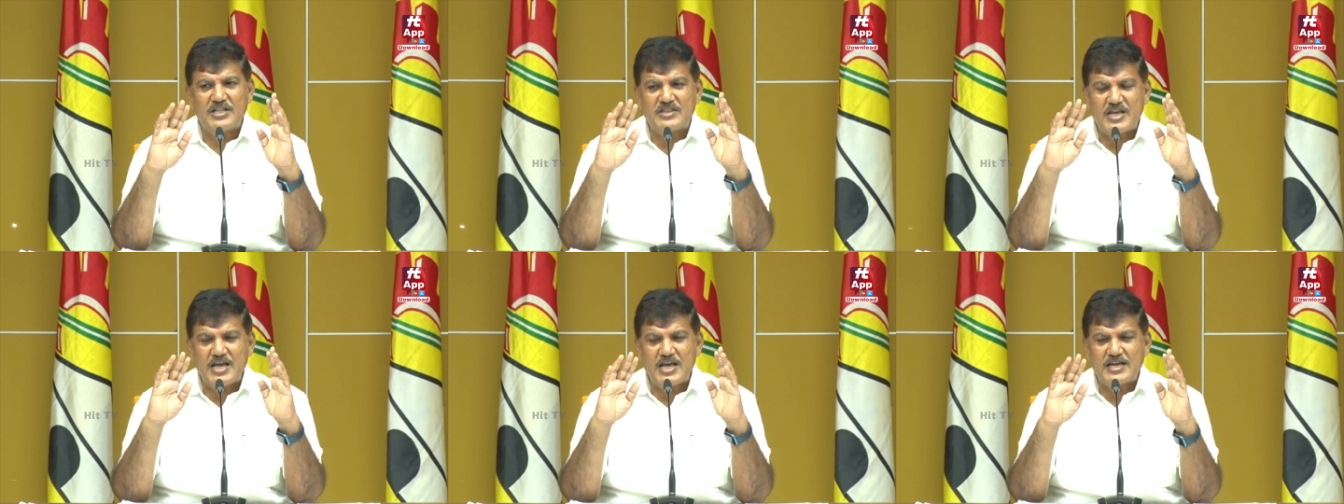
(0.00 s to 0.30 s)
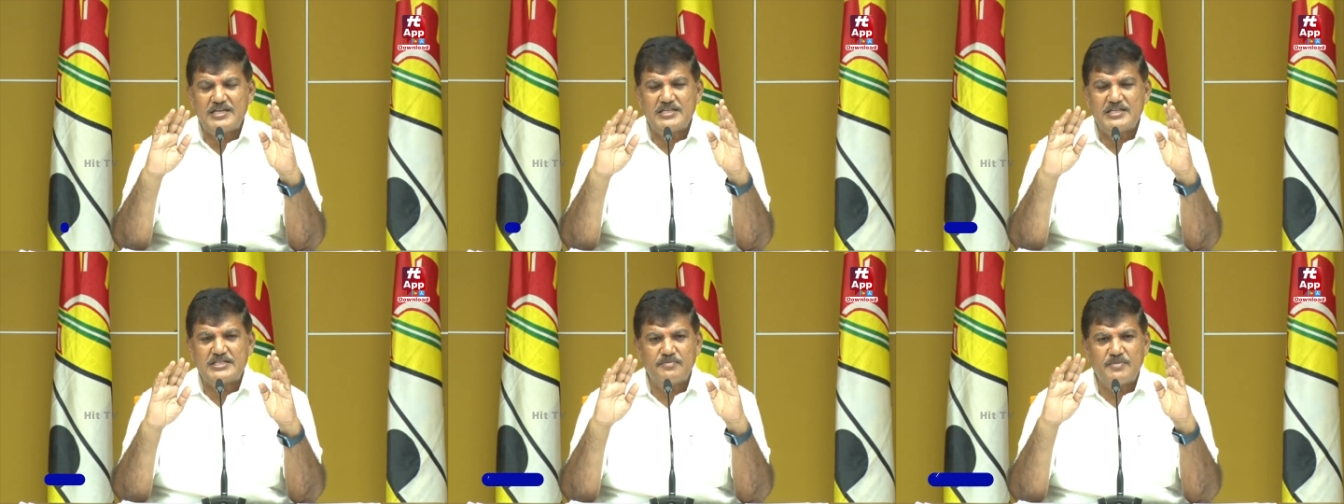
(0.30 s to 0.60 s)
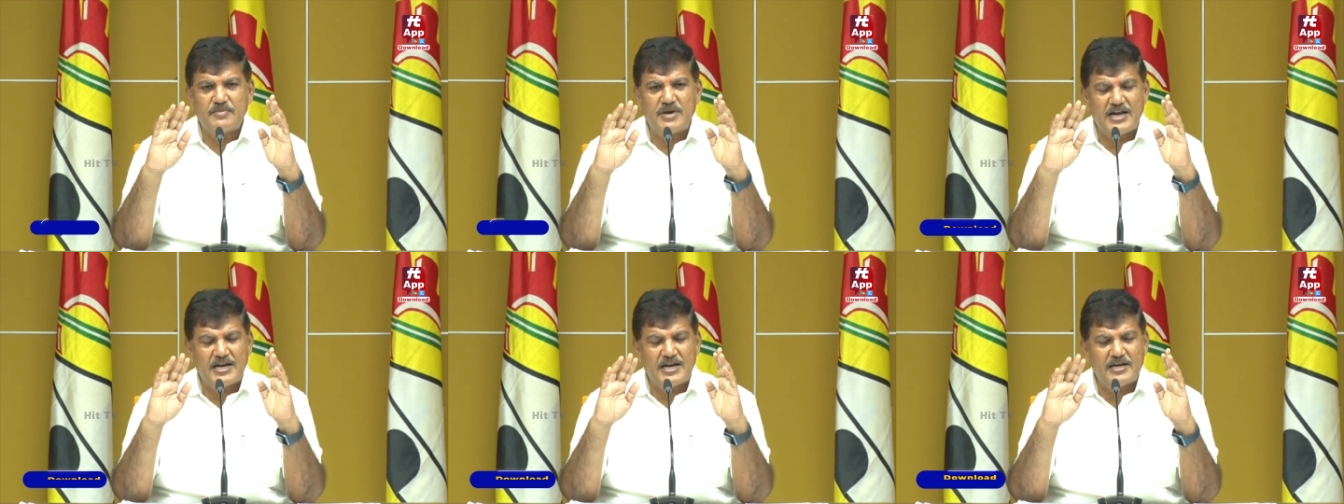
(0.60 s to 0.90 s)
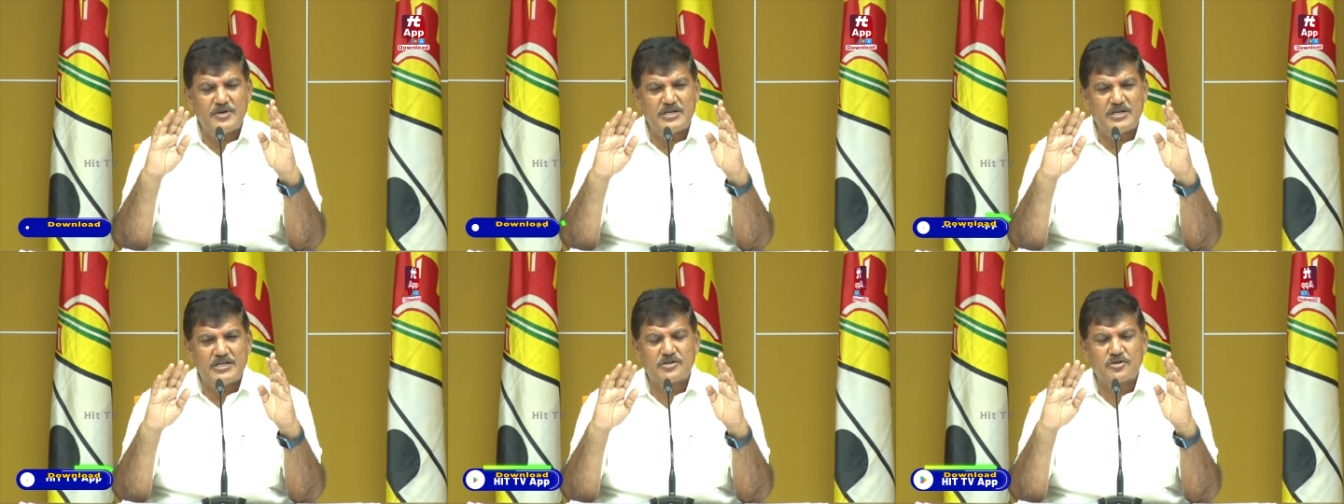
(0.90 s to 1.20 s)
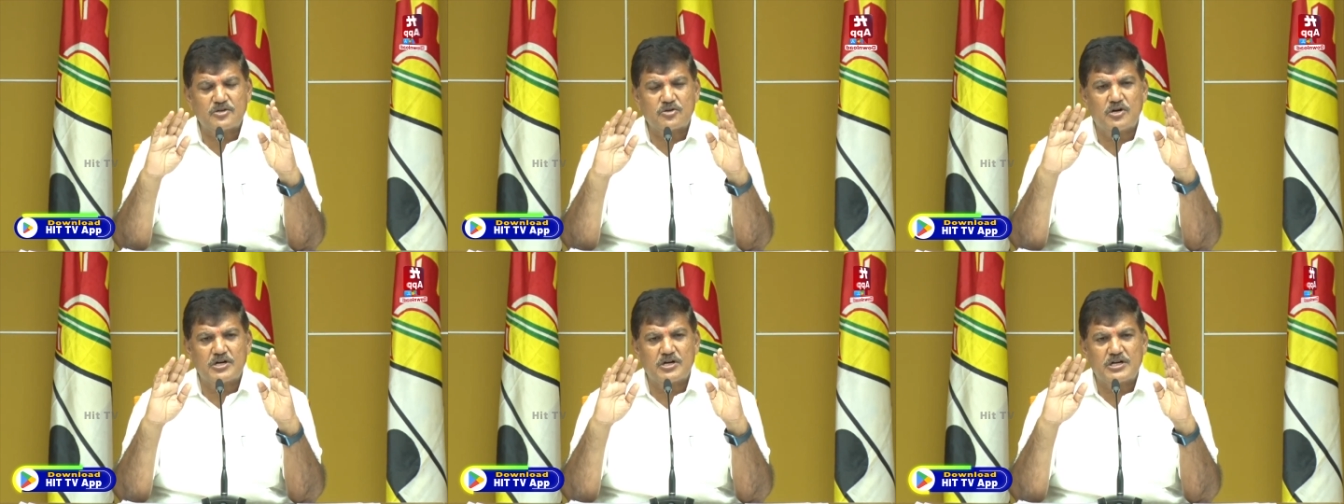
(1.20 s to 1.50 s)
ప్రత్యేకించి
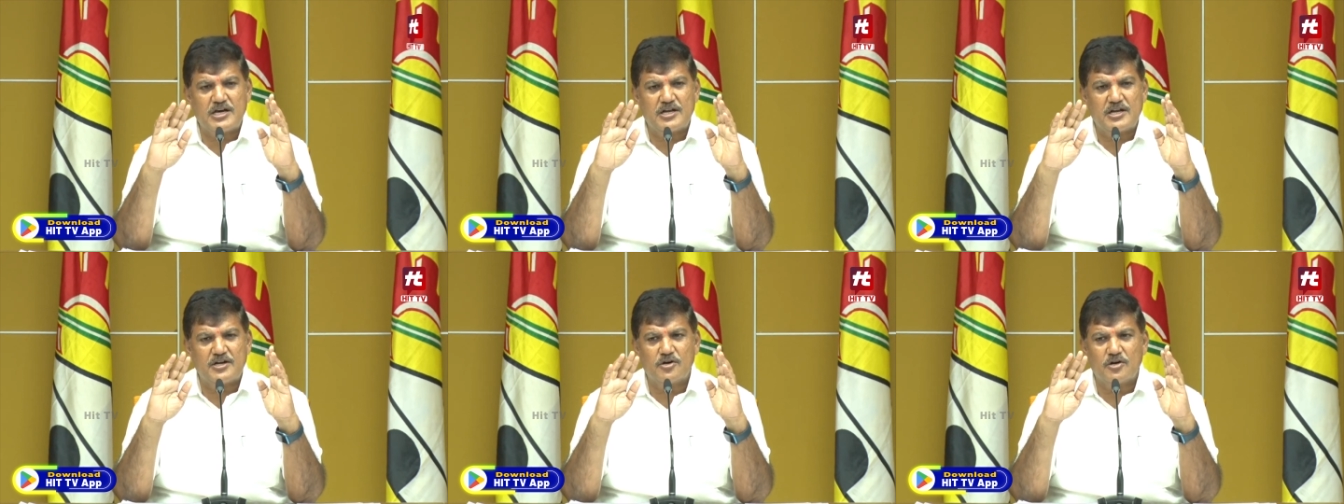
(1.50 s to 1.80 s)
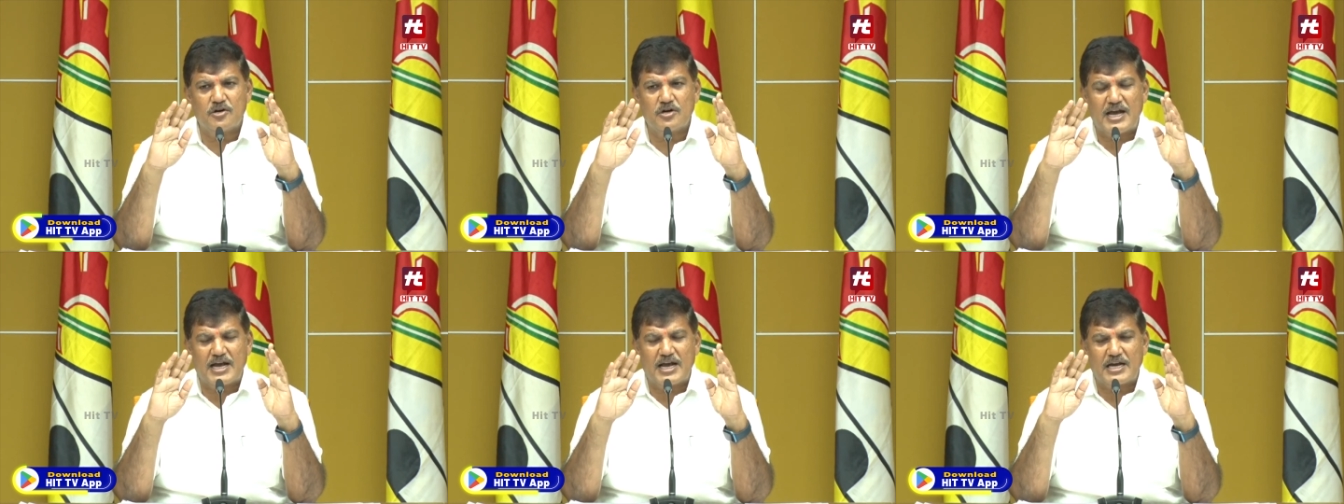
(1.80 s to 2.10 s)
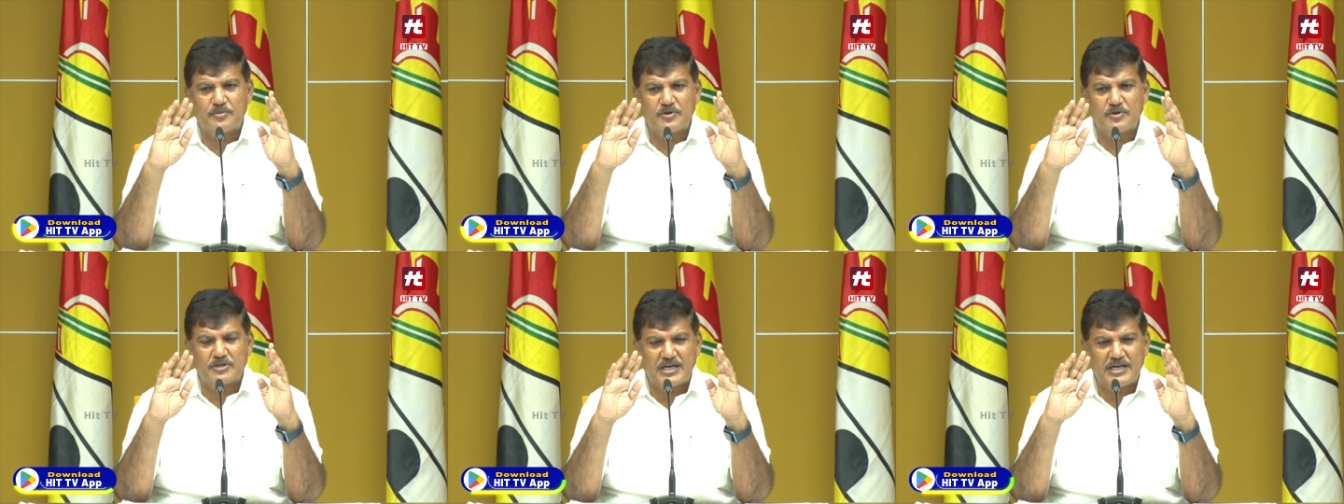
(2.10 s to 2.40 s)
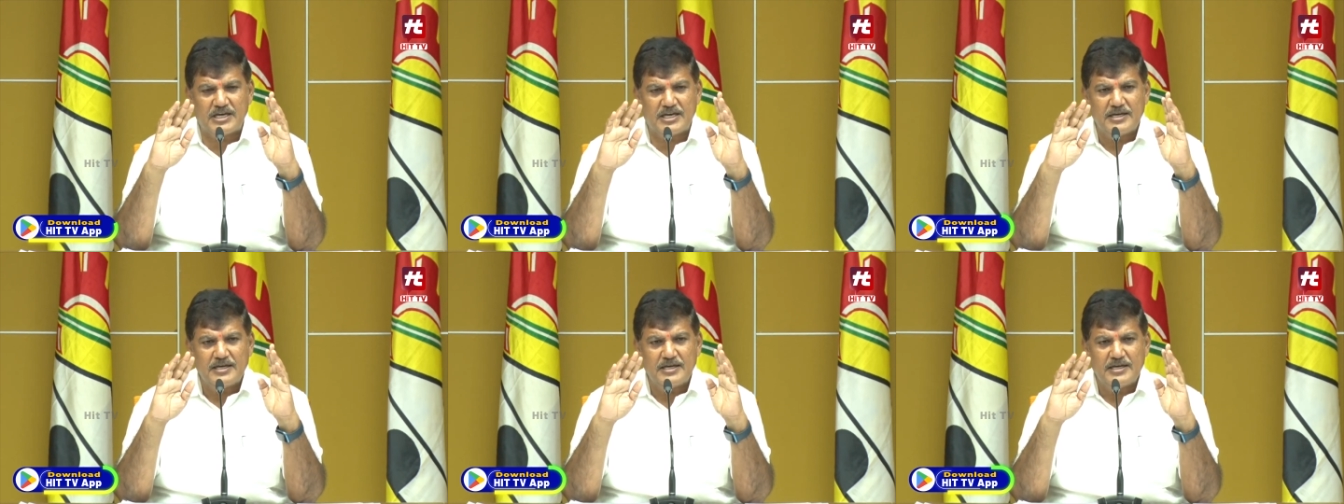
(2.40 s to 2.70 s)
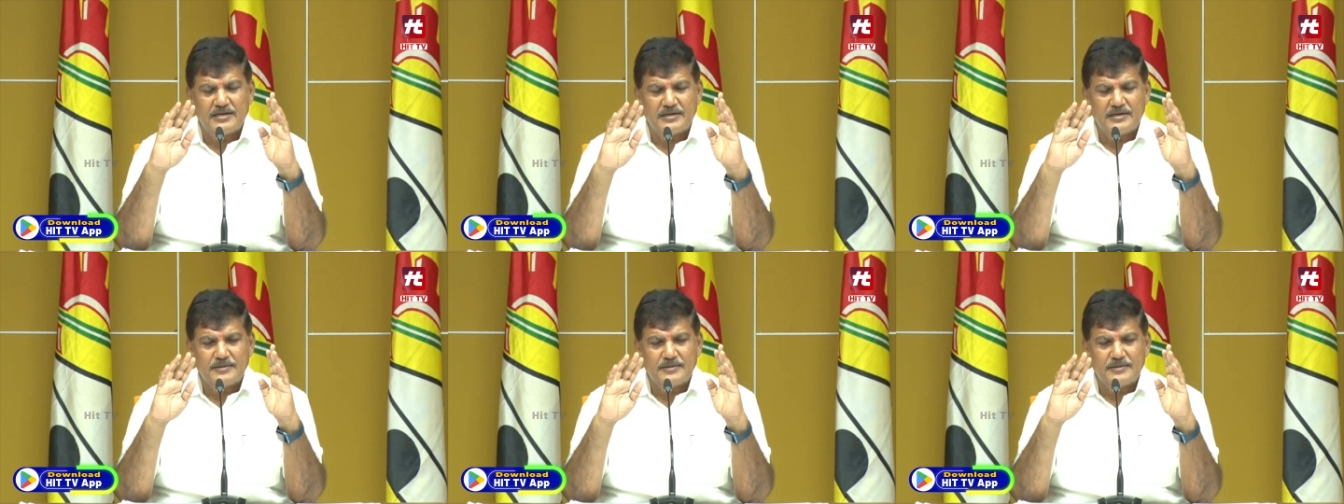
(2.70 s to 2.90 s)
మేనేజ్మెంట్ కోటానో లేకపోతే